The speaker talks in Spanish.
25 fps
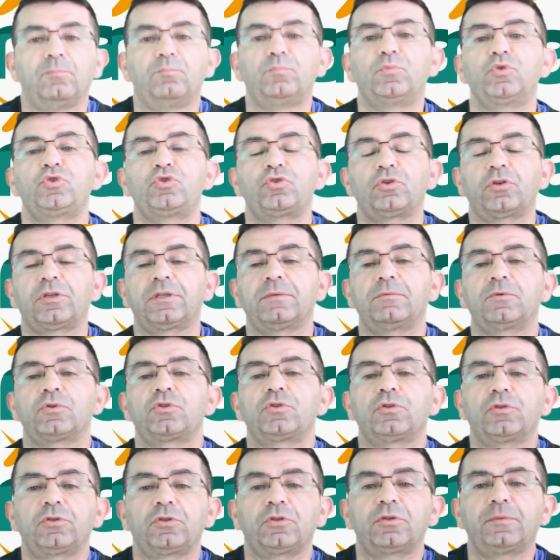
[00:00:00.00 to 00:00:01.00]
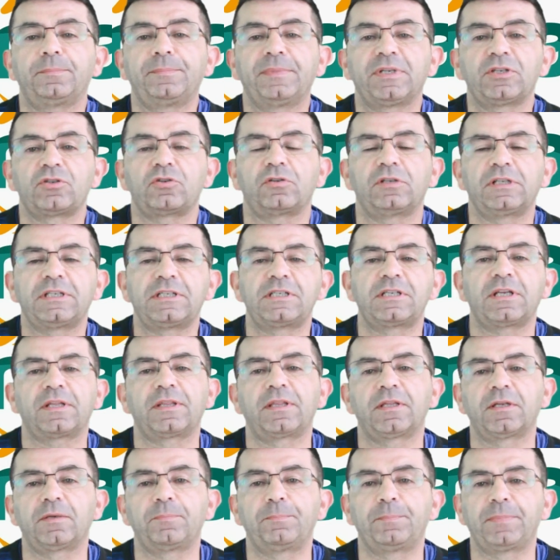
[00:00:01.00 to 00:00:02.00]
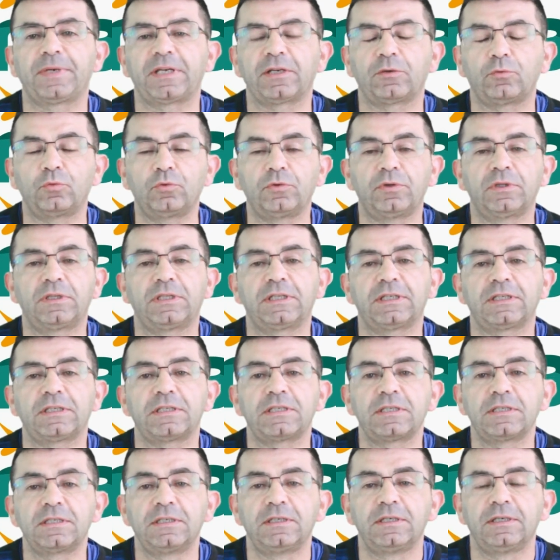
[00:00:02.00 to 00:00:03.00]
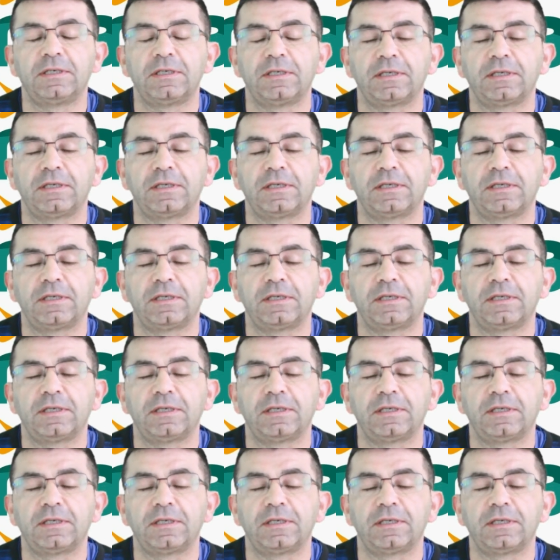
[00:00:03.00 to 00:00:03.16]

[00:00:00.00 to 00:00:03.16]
Muchos de vosotros me soléis hacer preguntas